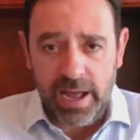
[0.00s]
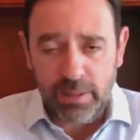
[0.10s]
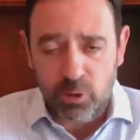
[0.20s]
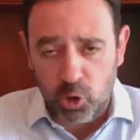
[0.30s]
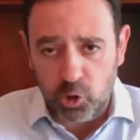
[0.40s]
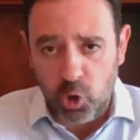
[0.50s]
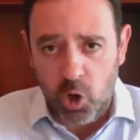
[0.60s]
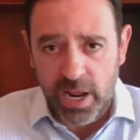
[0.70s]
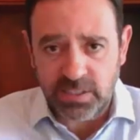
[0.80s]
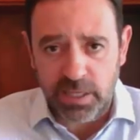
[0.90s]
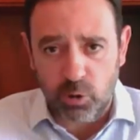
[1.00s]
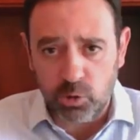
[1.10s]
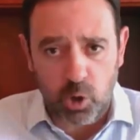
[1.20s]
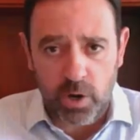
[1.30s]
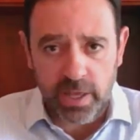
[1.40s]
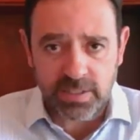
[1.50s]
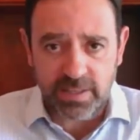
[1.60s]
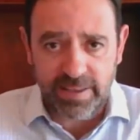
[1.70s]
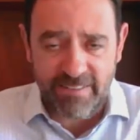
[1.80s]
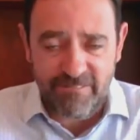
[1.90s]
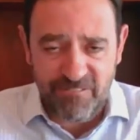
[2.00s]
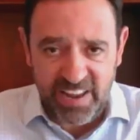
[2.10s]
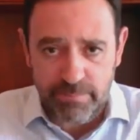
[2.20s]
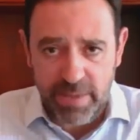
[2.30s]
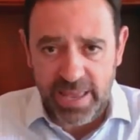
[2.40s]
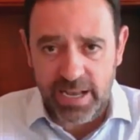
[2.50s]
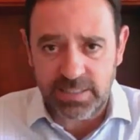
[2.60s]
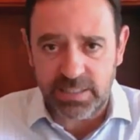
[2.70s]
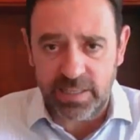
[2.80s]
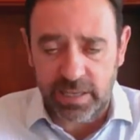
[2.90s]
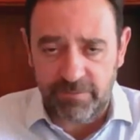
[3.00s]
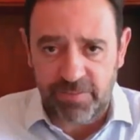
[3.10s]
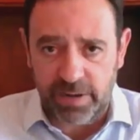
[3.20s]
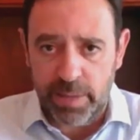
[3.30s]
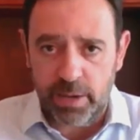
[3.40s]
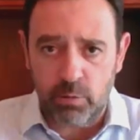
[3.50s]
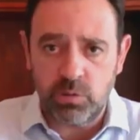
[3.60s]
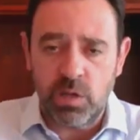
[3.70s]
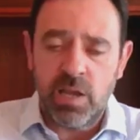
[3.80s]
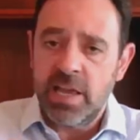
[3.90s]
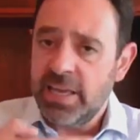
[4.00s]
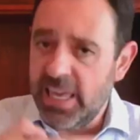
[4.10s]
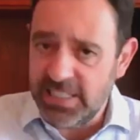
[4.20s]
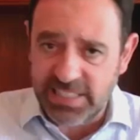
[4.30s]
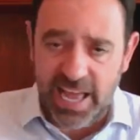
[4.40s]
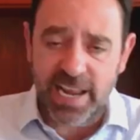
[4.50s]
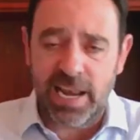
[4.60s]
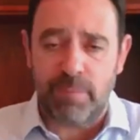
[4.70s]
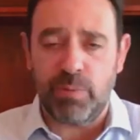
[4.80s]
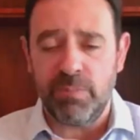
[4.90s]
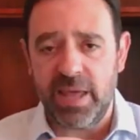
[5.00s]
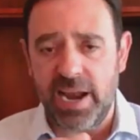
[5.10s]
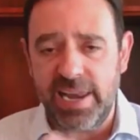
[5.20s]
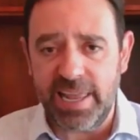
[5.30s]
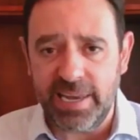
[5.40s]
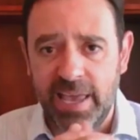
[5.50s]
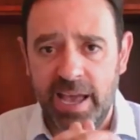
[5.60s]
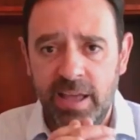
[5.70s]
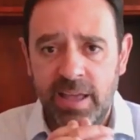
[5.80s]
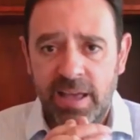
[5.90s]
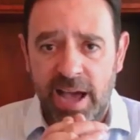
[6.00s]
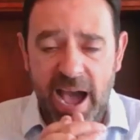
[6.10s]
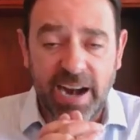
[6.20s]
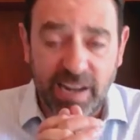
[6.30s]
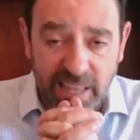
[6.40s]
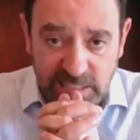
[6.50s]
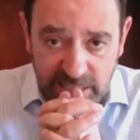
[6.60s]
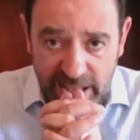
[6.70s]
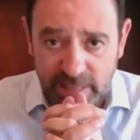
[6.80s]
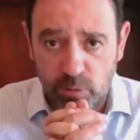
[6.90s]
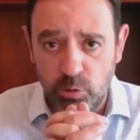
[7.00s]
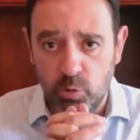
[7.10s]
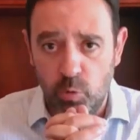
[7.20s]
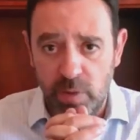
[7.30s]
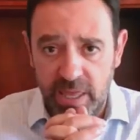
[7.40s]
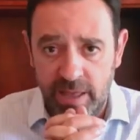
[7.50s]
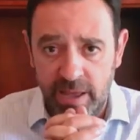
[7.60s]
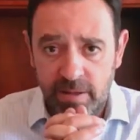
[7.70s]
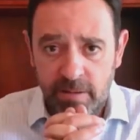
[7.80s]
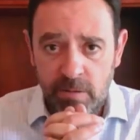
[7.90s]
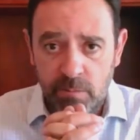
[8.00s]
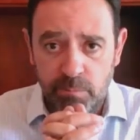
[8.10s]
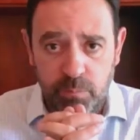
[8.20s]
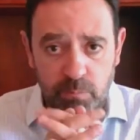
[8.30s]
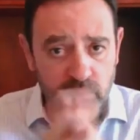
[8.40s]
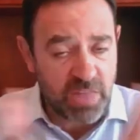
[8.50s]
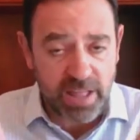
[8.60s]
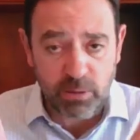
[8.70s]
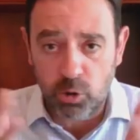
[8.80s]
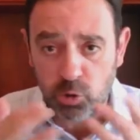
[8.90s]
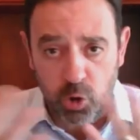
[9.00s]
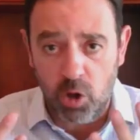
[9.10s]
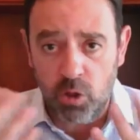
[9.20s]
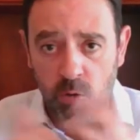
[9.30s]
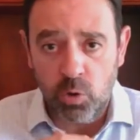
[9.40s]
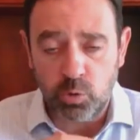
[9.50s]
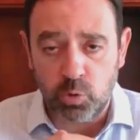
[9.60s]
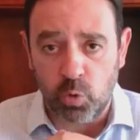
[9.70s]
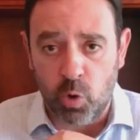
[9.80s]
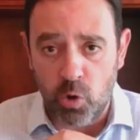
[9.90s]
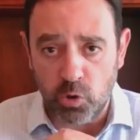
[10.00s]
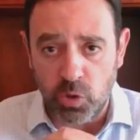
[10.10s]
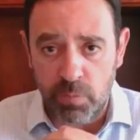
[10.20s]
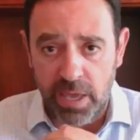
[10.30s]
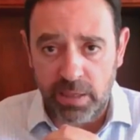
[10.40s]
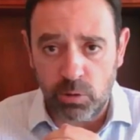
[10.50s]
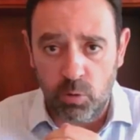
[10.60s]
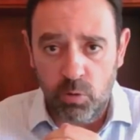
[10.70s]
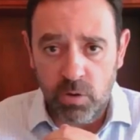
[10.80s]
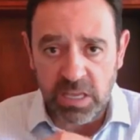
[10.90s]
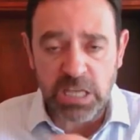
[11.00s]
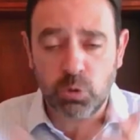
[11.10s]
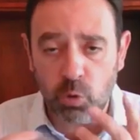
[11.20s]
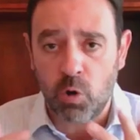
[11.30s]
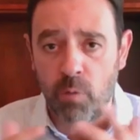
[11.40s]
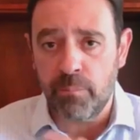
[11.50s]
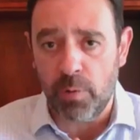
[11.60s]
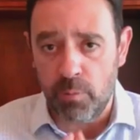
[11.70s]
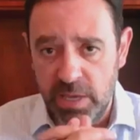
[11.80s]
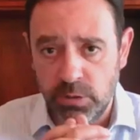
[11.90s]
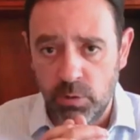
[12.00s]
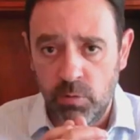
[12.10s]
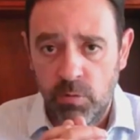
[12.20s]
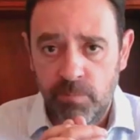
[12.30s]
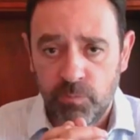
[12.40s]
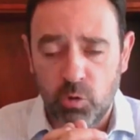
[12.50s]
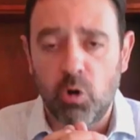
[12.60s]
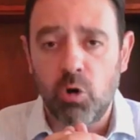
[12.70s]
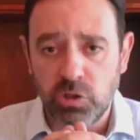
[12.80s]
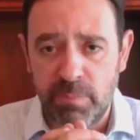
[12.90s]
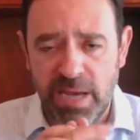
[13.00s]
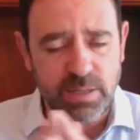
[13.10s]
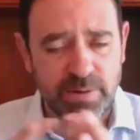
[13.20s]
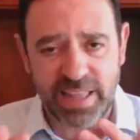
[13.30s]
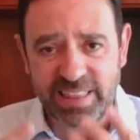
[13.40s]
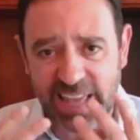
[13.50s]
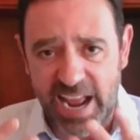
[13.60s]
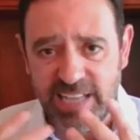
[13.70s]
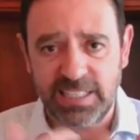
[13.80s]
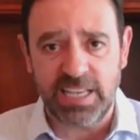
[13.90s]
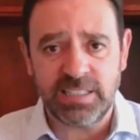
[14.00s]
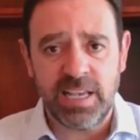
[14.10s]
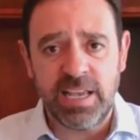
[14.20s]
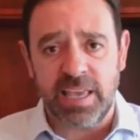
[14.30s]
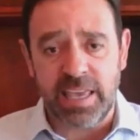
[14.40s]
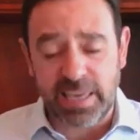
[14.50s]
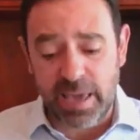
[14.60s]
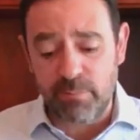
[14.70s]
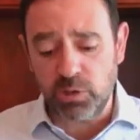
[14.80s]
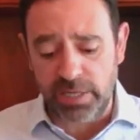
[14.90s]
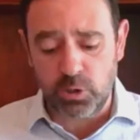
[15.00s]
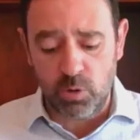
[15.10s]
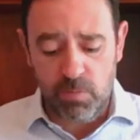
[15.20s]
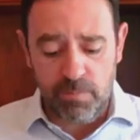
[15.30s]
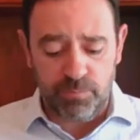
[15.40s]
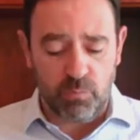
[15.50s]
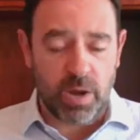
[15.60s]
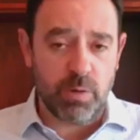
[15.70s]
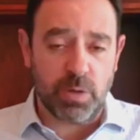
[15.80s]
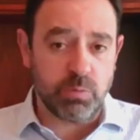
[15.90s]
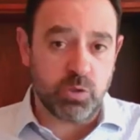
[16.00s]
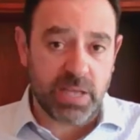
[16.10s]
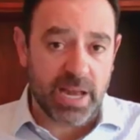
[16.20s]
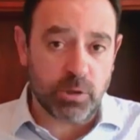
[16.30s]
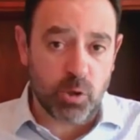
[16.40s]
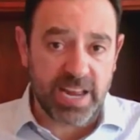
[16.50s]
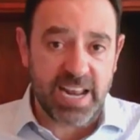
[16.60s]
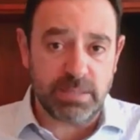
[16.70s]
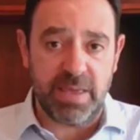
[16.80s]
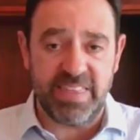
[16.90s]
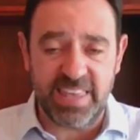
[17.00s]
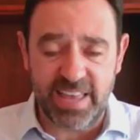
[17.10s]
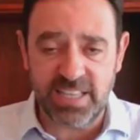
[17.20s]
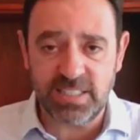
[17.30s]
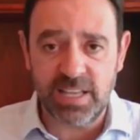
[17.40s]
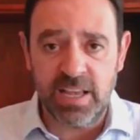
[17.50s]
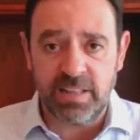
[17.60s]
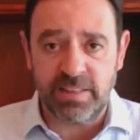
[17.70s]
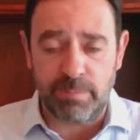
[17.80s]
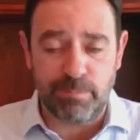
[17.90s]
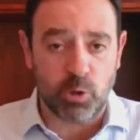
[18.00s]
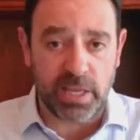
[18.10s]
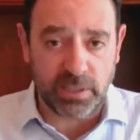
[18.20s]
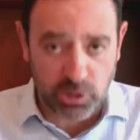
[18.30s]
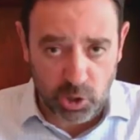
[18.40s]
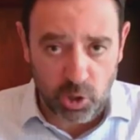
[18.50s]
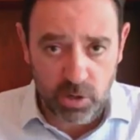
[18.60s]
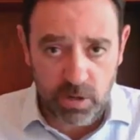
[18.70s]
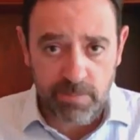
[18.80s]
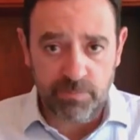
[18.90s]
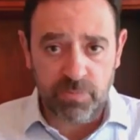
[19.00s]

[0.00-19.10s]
doctoras y doctores, enfermeras y enfermeros que están en la primera línea arriesgando su vida dando todo su conocimiento y su compromiso con los demás. De verdad, gracias. ¿Y qué hemos hecho? Bueno, pues buscar todas las medidas de protección.